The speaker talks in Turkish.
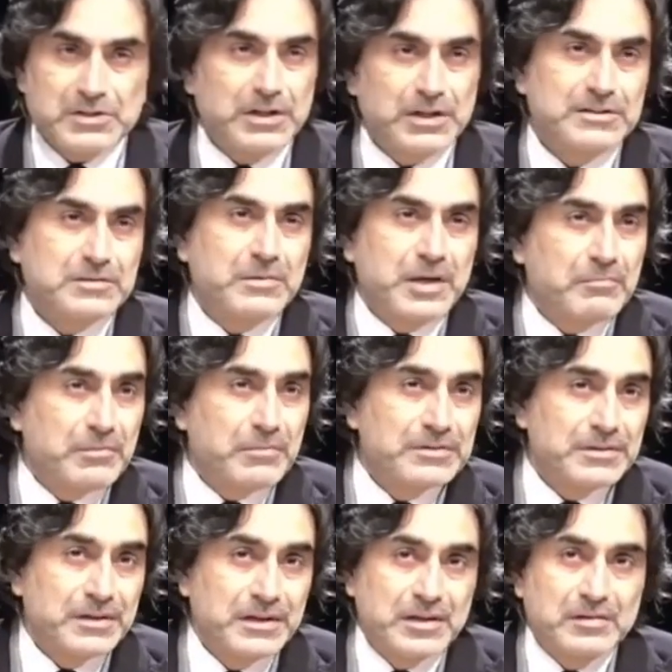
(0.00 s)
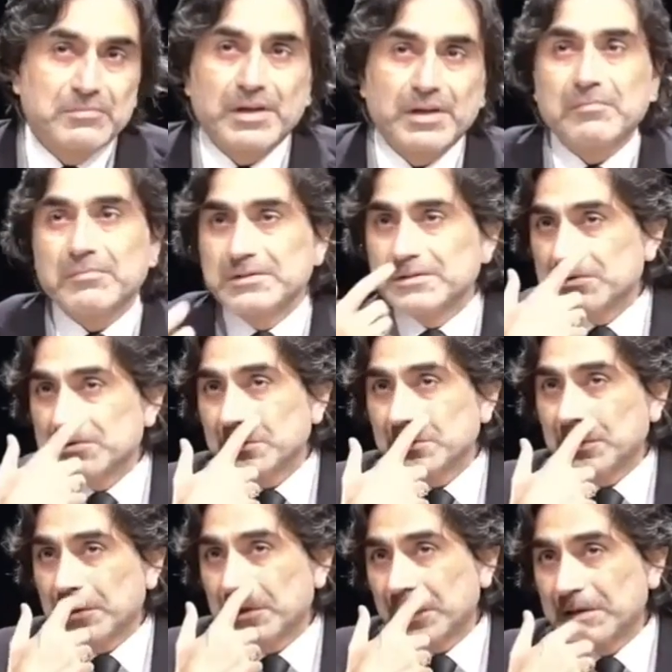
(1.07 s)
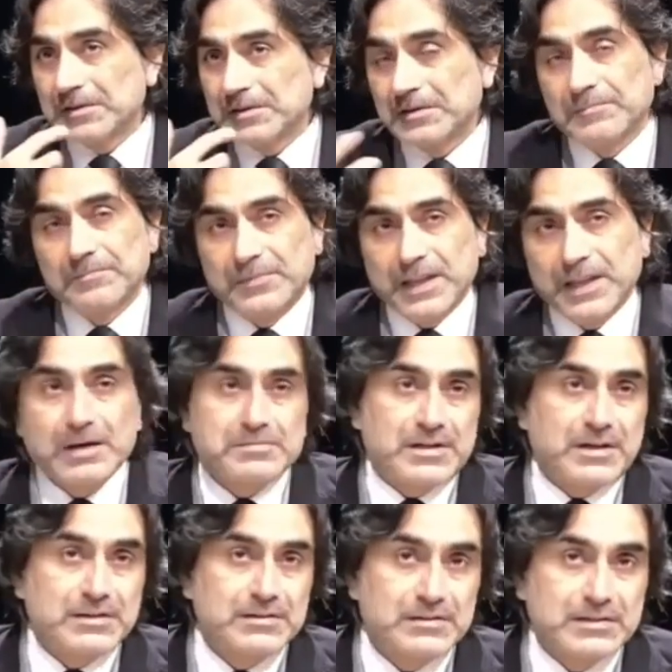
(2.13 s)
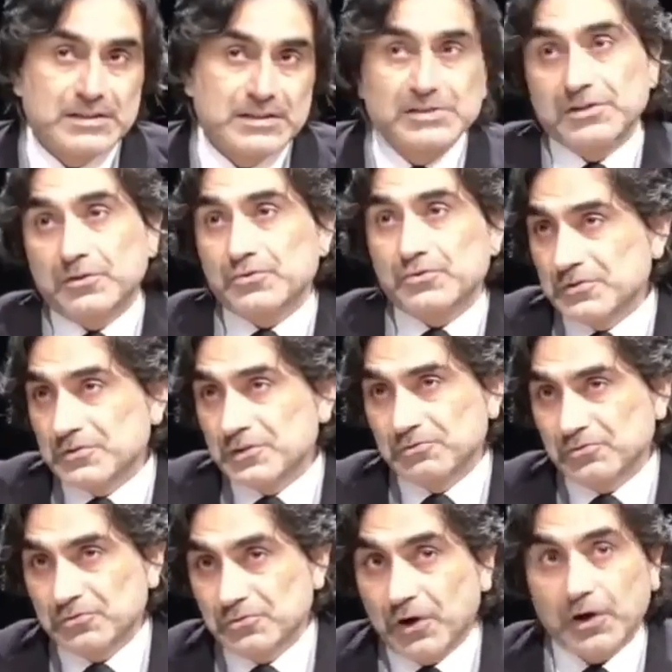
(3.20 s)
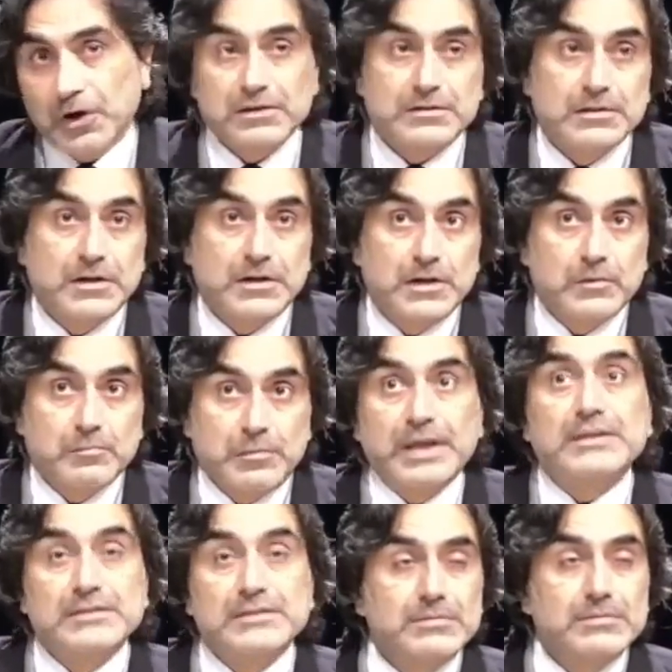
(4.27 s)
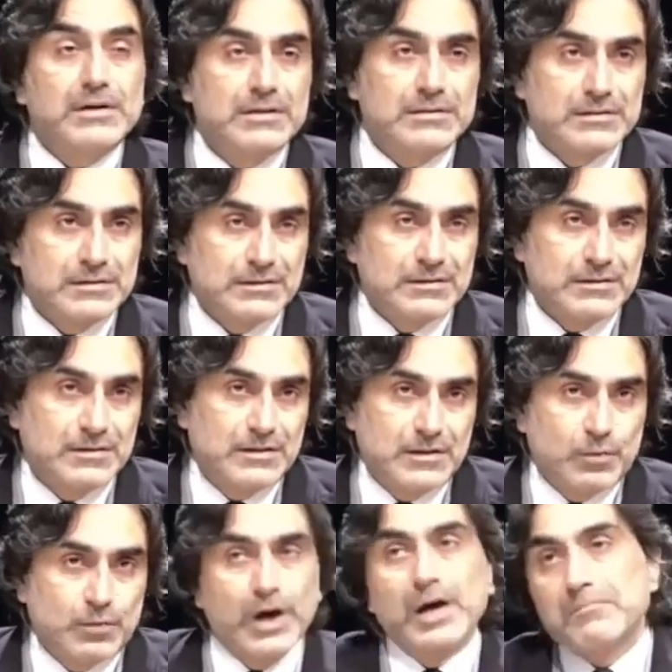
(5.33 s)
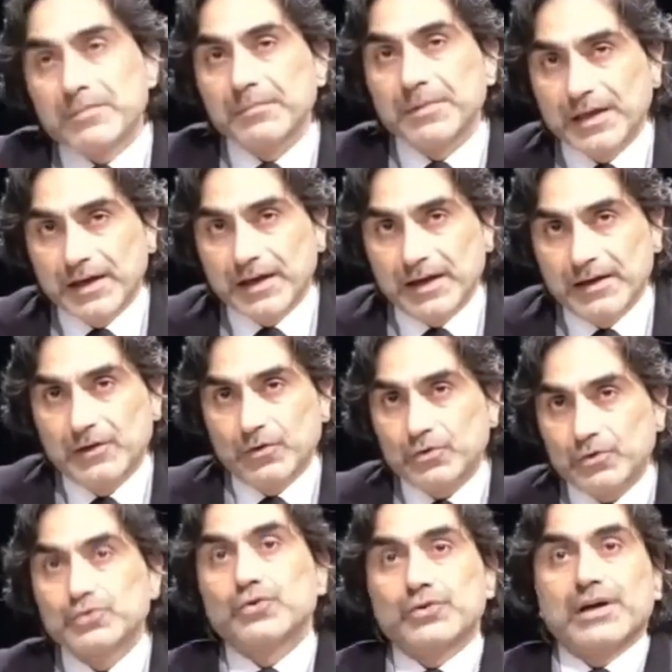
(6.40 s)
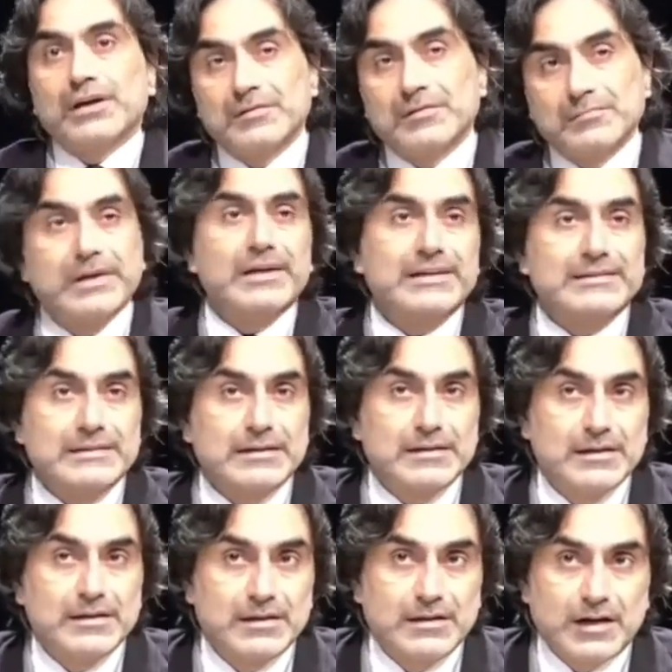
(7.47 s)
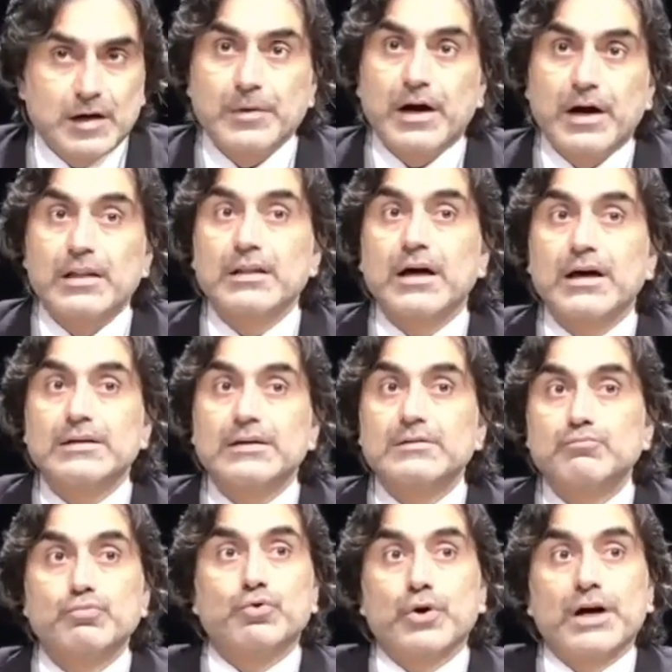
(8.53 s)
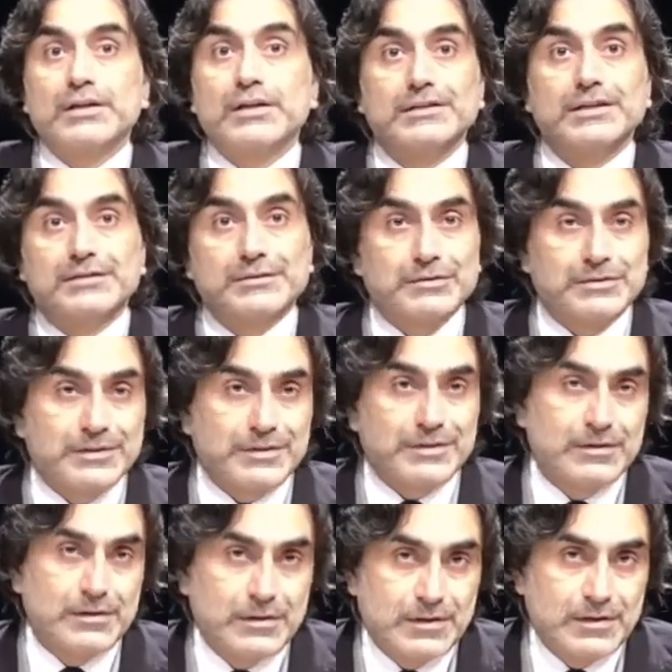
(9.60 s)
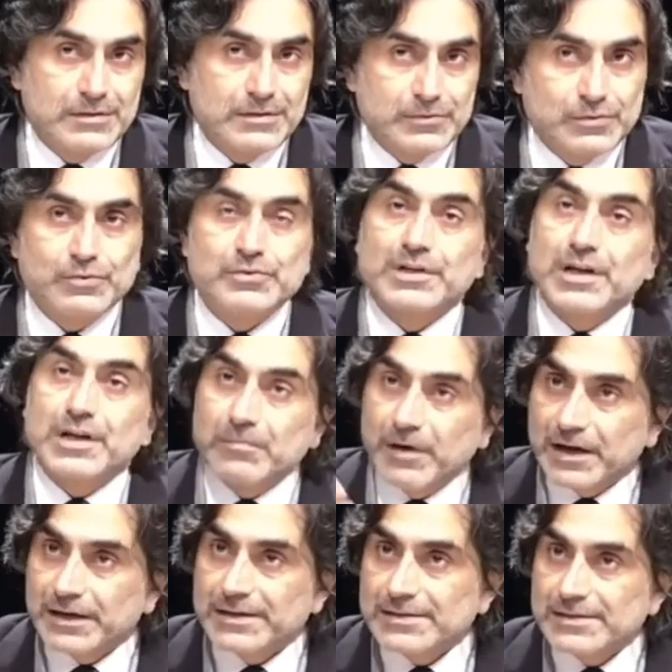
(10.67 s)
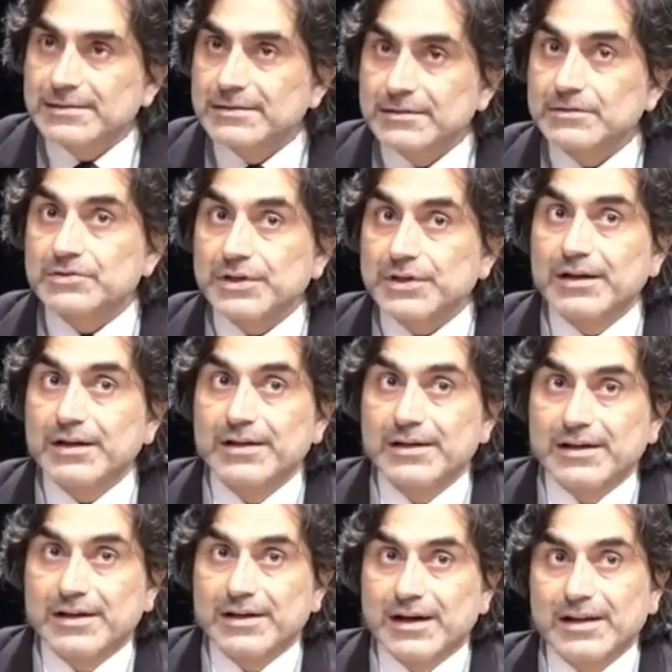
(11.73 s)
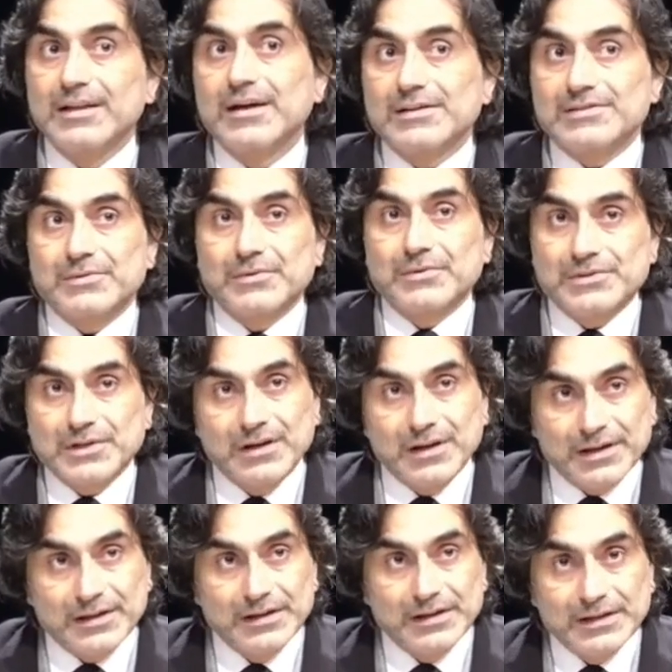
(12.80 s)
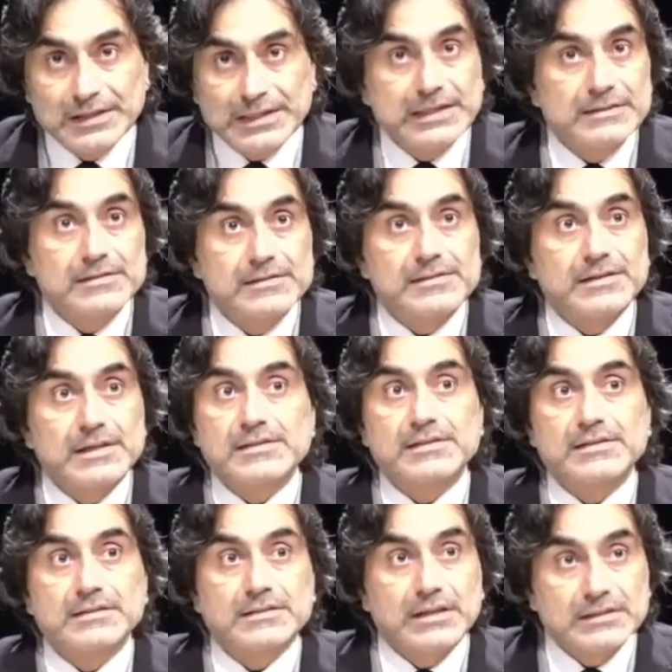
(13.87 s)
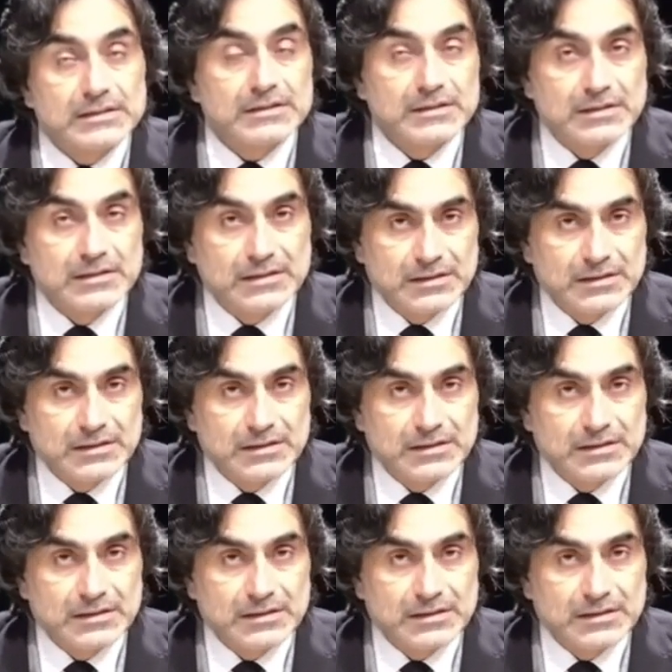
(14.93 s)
hiç kadını beğenmedi. Beğenmediği için de yani ne yapsa kadın iyice gözünde düştü. Hayır. Beğendiği bir kadındı. O hemme biha. O da ona meyletti ama Allah'ın bürhanı yetişti. Çünkü Cenab-ı Hakk'a sığınınca Allah Azze ve Celle kendisine sığınanı